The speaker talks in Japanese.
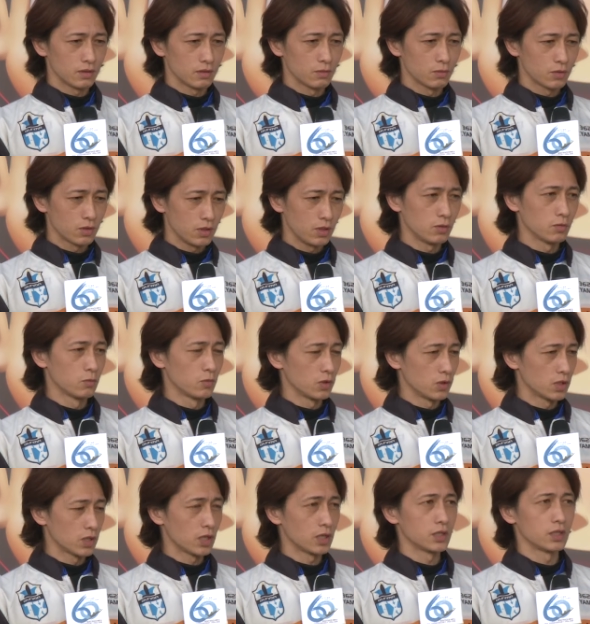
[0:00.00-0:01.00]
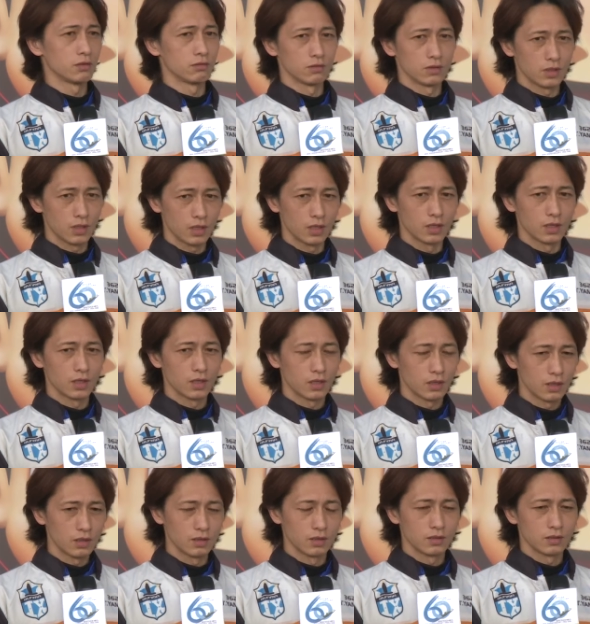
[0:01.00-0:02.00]
大きいのも控えてるんで、うん、
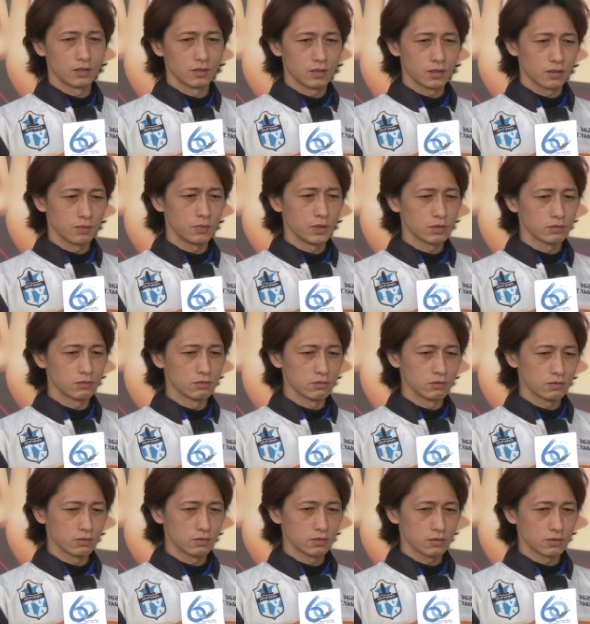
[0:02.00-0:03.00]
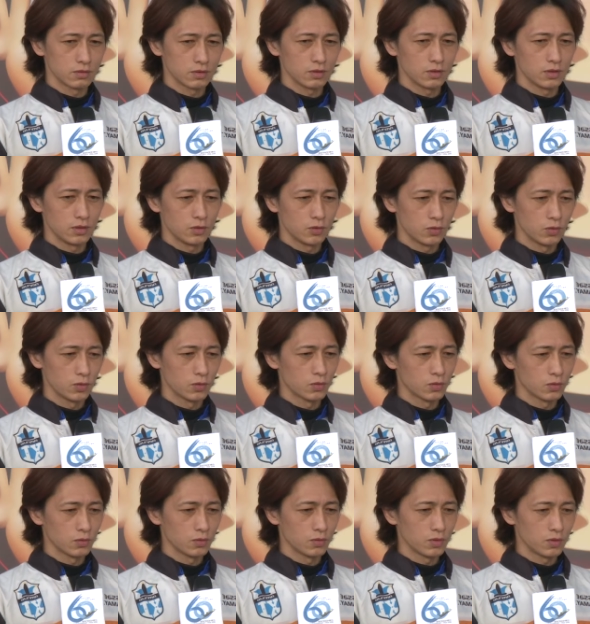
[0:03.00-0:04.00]
はい、なるべくいろい
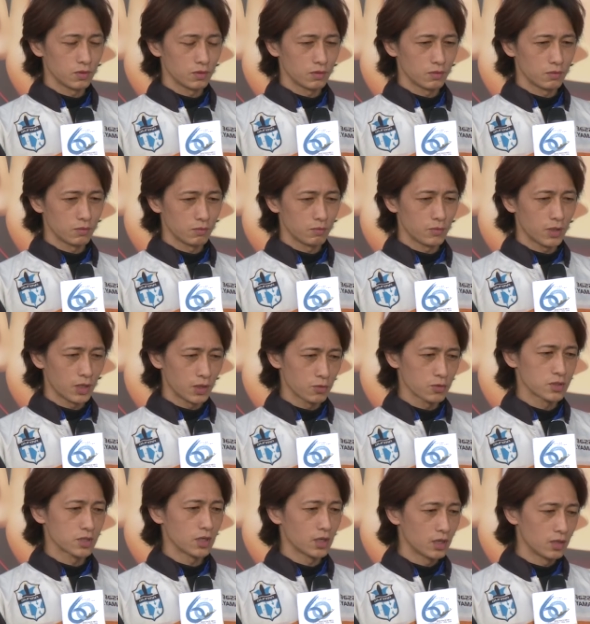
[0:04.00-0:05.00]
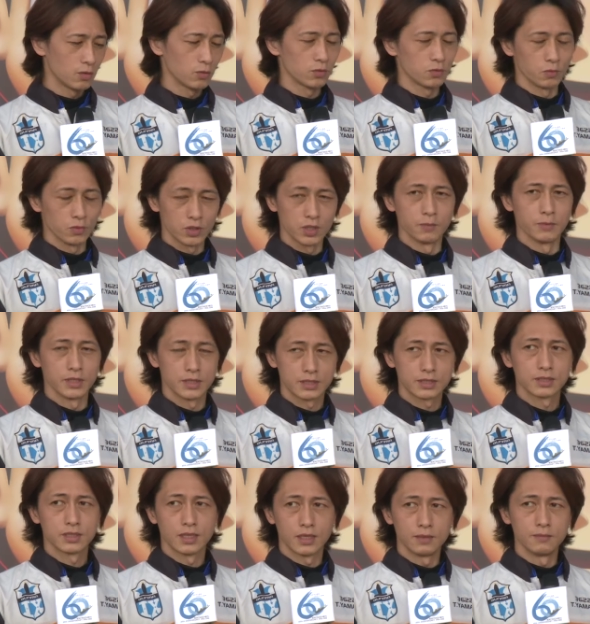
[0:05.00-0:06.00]
ろ勉強して帰ろうと思ってま
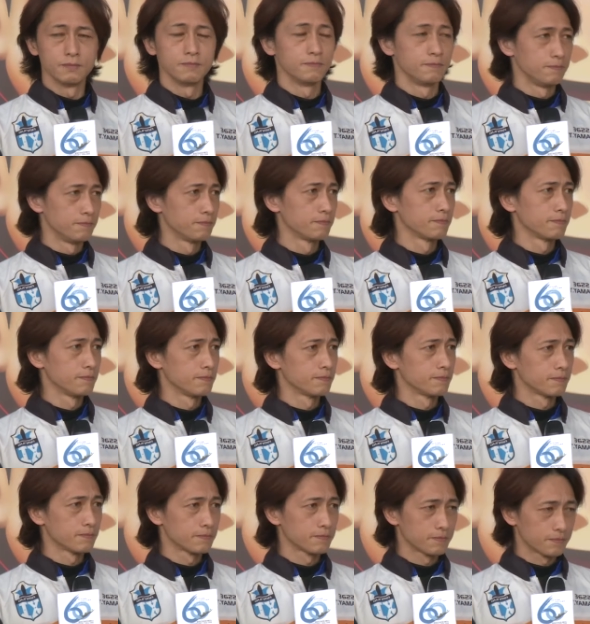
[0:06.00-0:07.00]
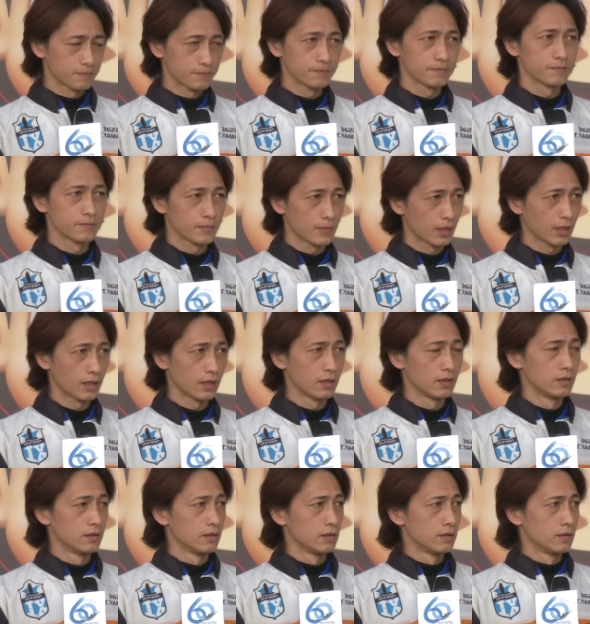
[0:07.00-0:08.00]
す。はい勉強ということは、ね、まあ、
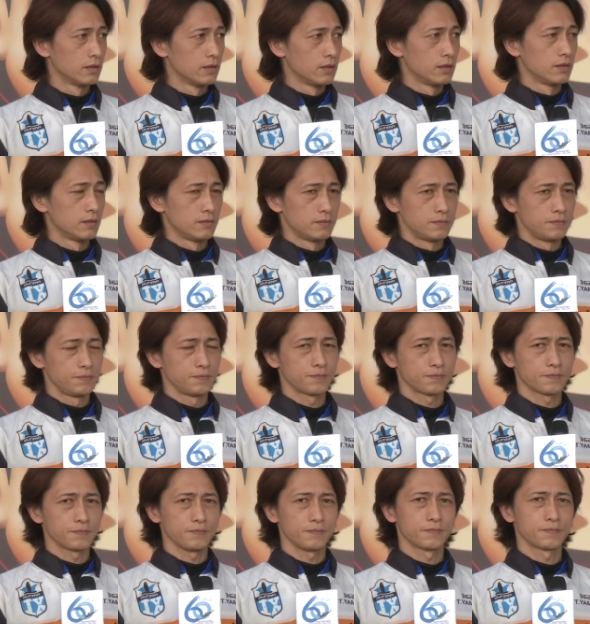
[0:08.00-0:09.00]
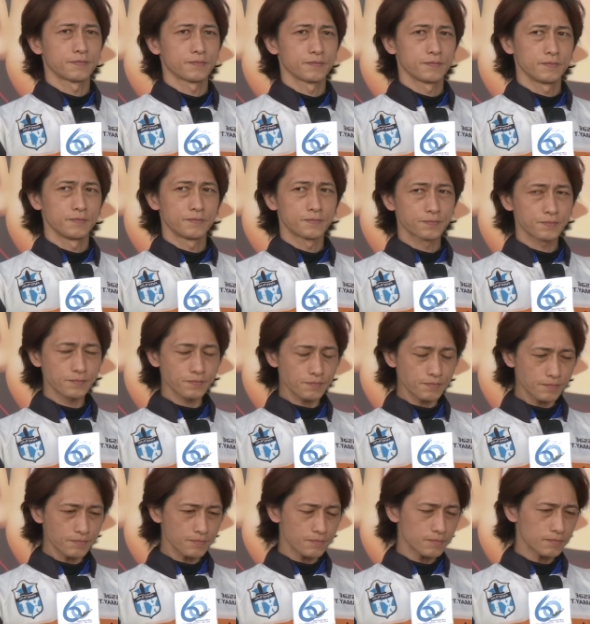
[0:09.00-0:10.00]
走りぶりにもねご注目いただきたいと思います
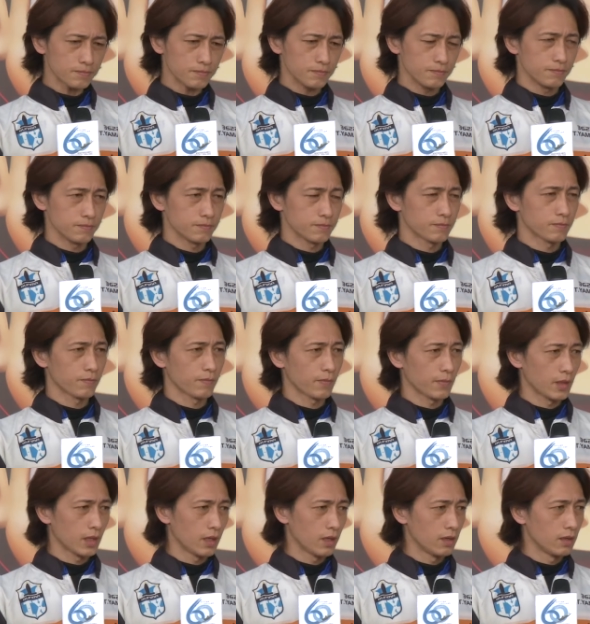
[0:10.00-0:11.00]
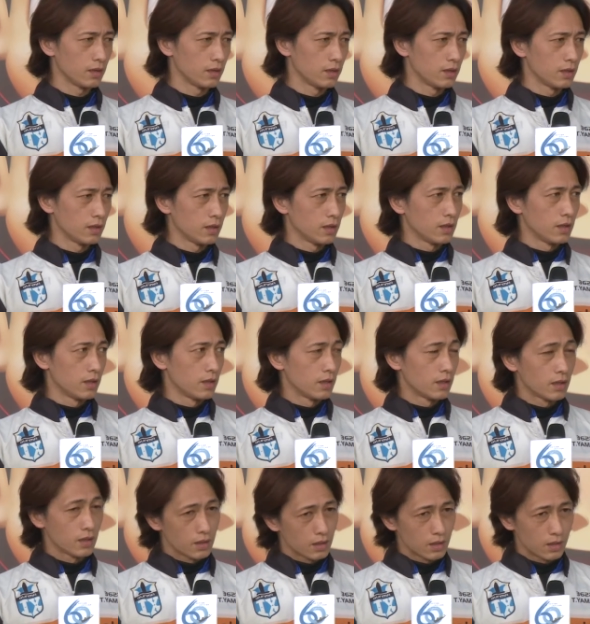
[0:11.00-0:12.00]
じゃあ最後にドリーム戦インタビューの最後に一言皆
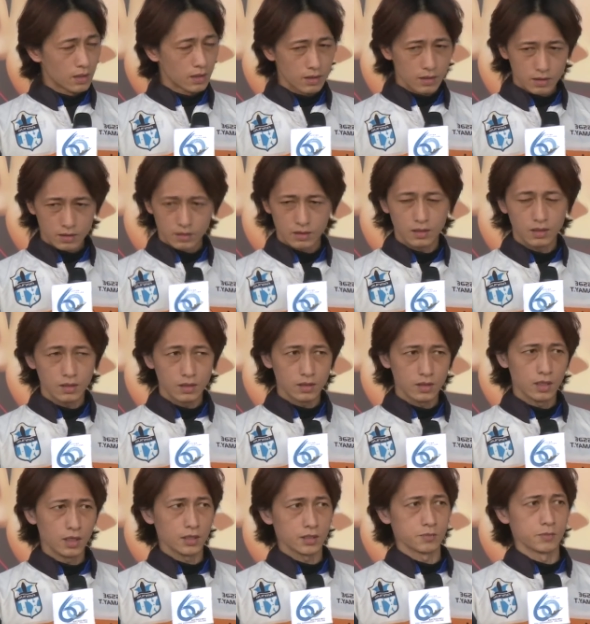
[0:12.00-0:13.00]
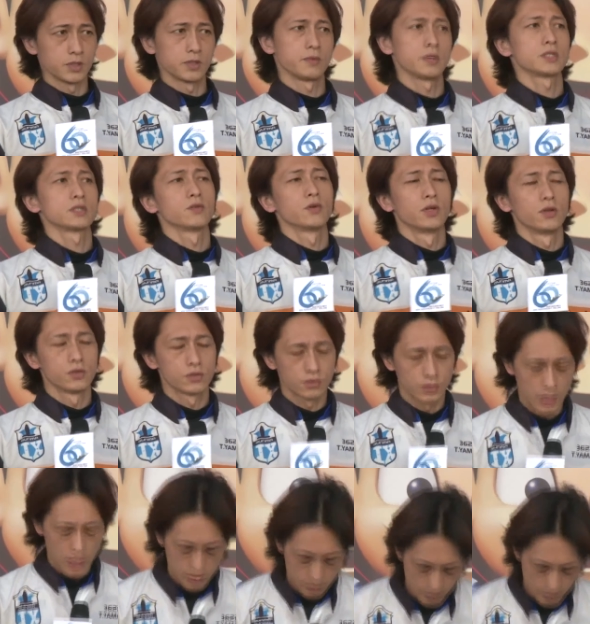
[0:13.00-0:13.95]
さんにお願いします、えー、いいレース見せます応援よろしくお願